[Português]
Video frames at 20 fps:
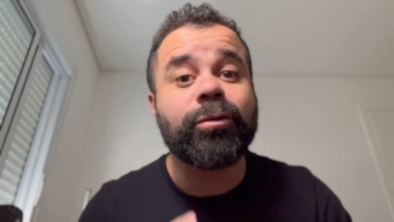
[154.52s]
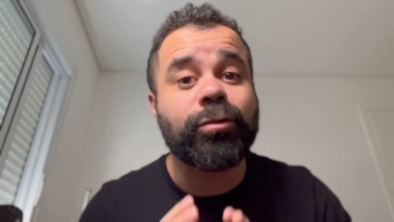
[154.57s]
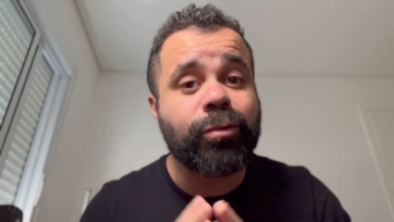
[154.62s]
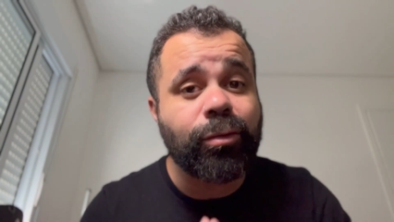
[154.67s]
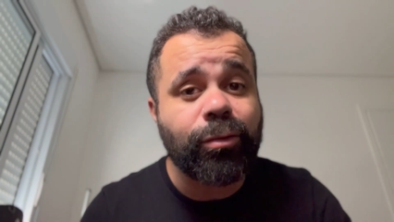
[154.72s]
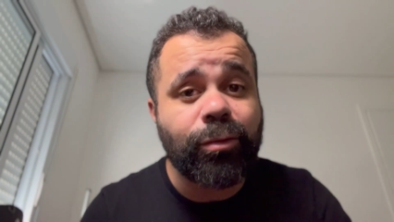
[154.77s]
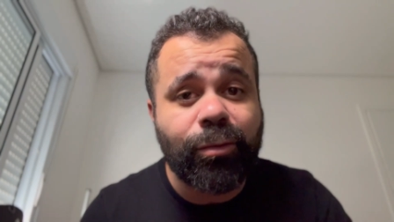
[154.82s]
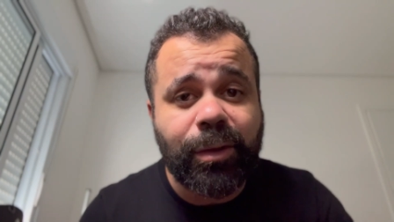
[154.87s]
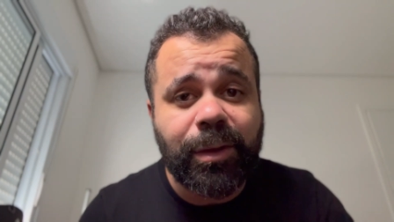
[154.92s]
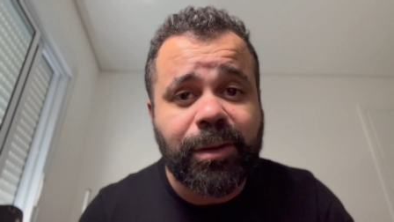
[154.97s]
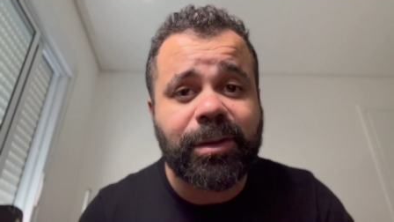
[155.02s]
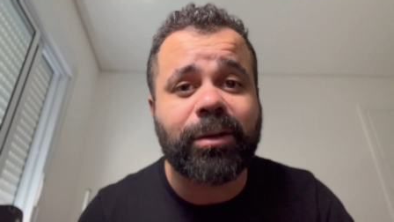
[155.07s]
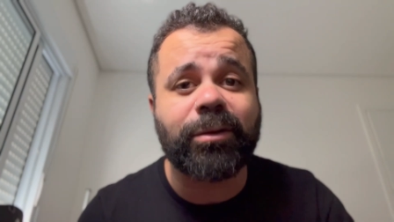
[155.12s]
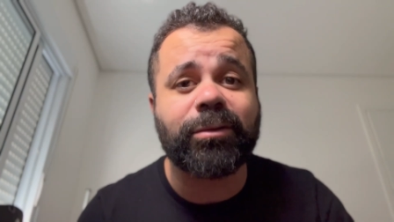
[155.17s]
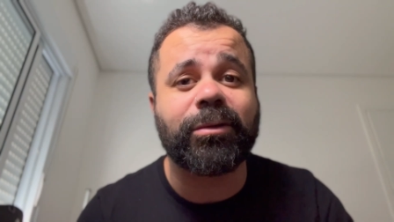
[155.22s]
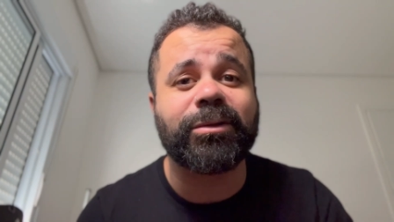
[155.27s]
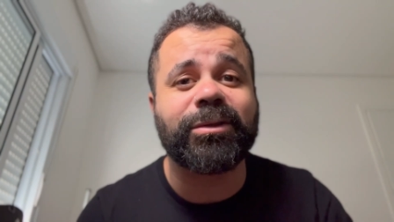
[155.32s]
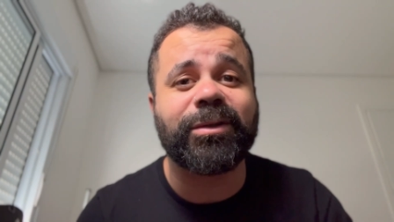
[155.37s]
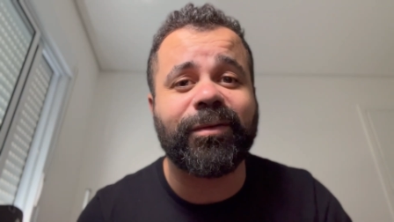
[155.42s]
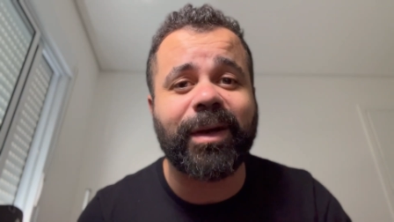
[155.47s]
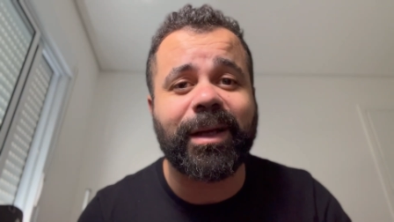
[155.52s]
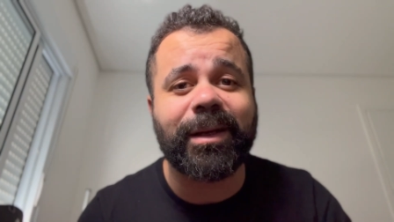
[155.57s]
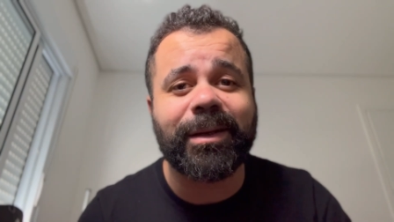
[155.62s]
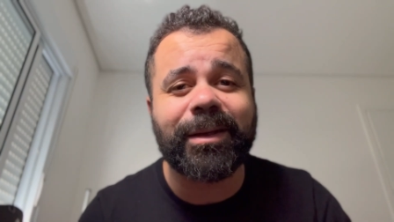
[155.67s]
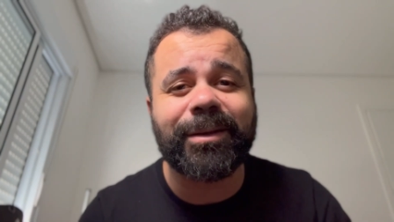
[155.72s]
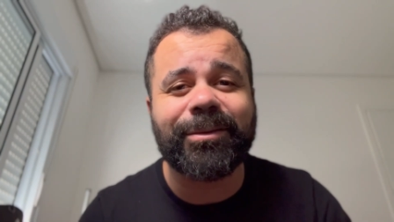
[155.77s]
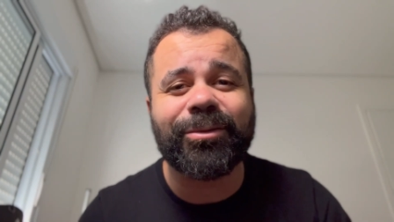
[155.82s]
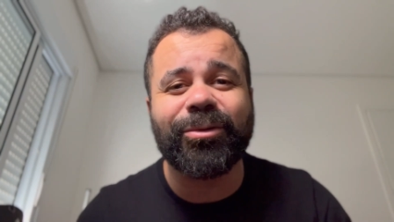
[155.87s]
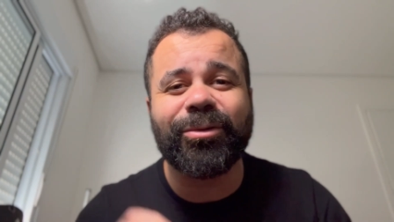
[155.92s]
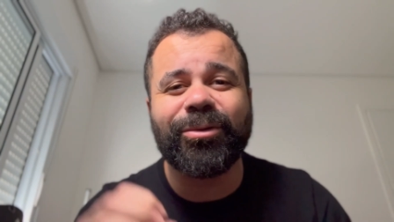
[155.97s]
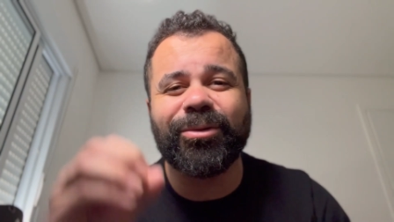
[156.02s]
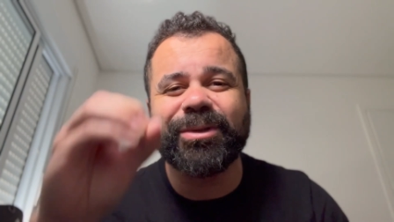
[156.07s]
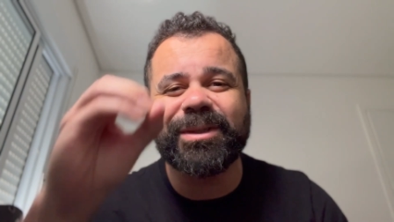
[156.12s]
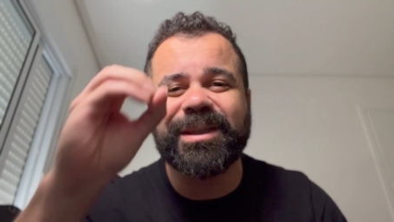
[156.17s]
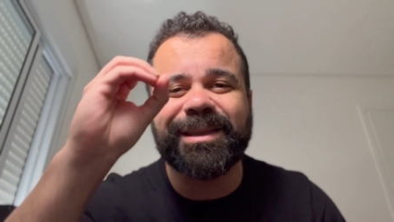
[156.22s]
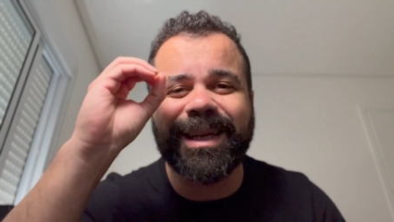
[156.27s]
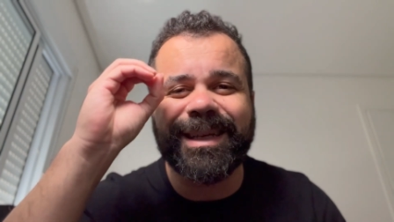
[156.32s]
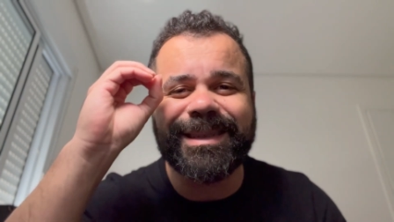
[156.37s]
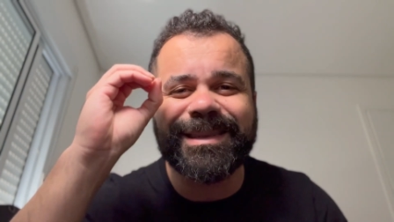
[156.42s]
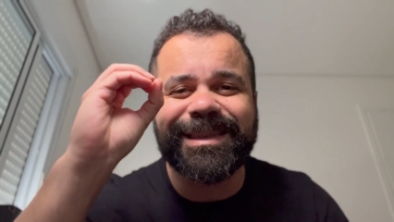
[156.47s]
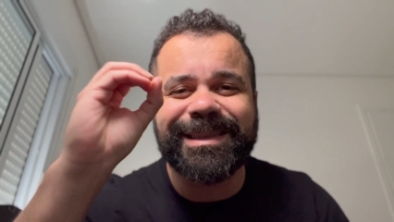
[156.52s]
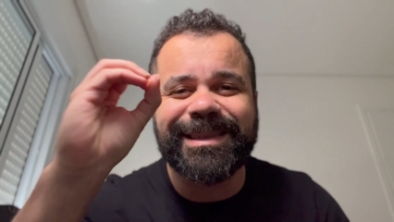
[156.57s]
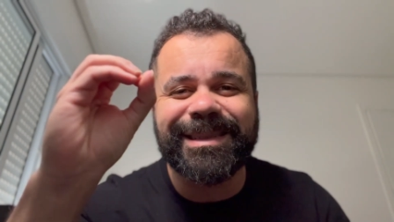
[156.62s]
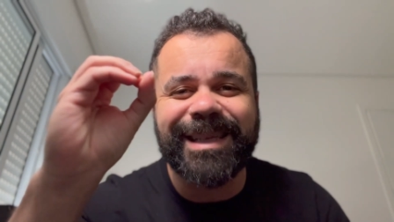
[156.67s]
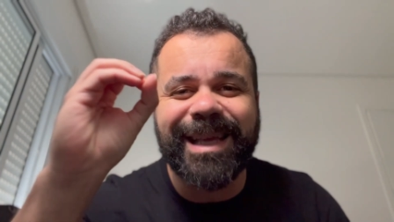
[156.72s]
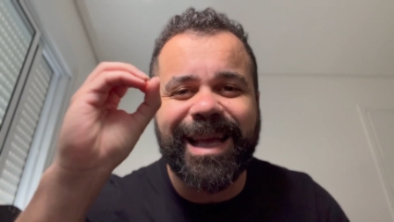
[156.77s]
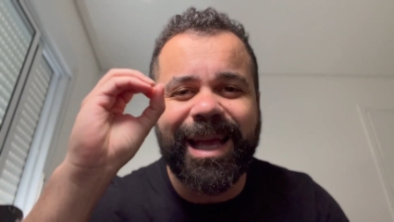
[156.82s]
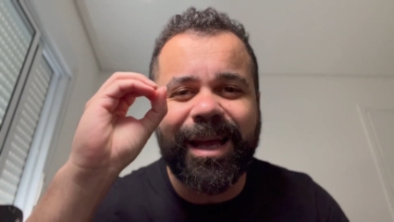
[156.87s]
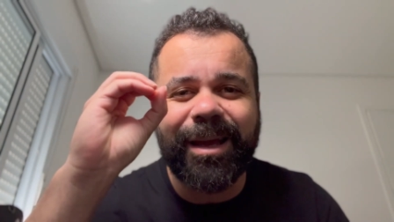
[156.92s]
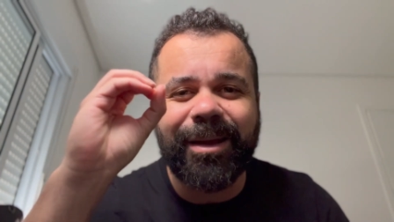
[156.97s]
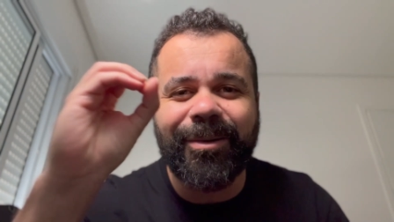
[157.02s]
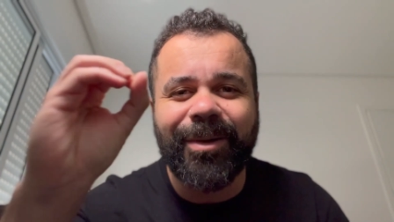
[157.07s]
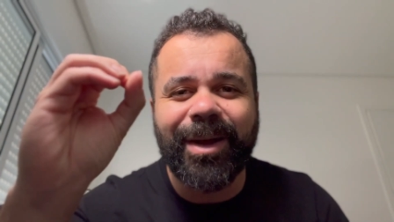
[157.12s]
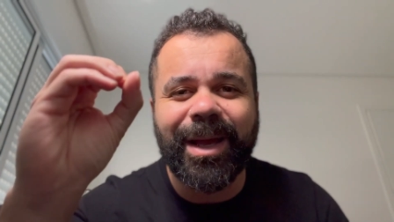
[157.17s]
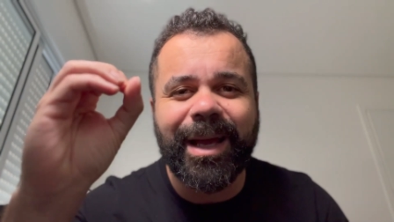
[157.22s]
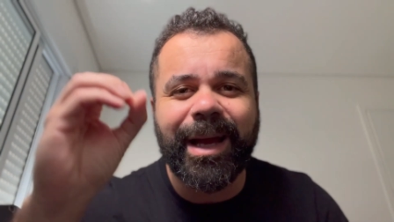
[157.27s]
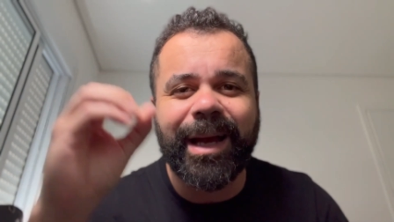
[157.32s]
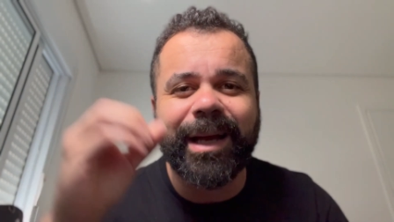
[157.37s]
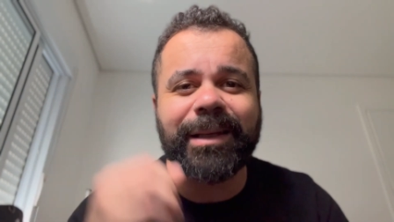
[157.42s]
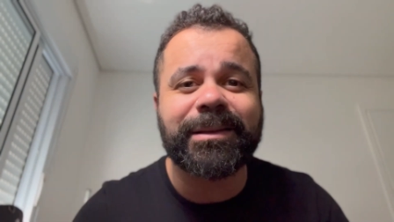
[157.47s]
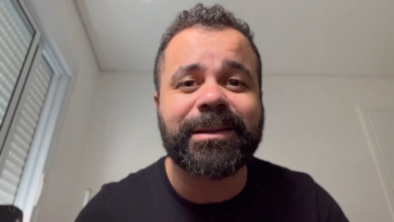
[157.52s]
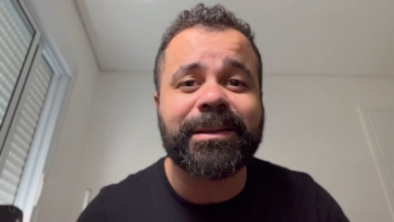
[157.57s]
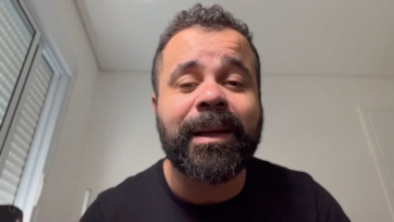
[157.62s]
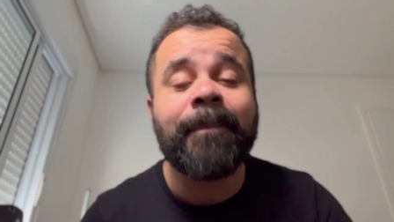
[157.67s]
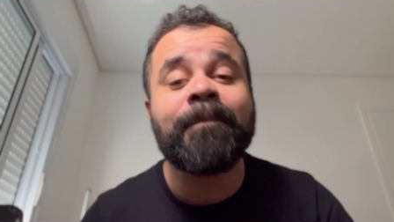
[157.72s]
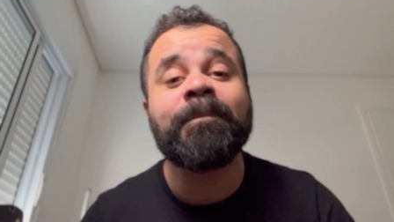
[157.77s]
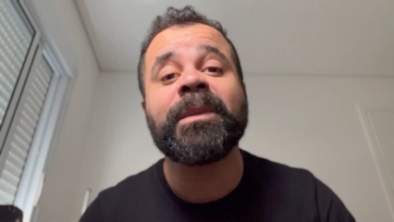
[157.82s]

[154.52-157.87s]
Tudo isso que eu tô te falando custa zero reais.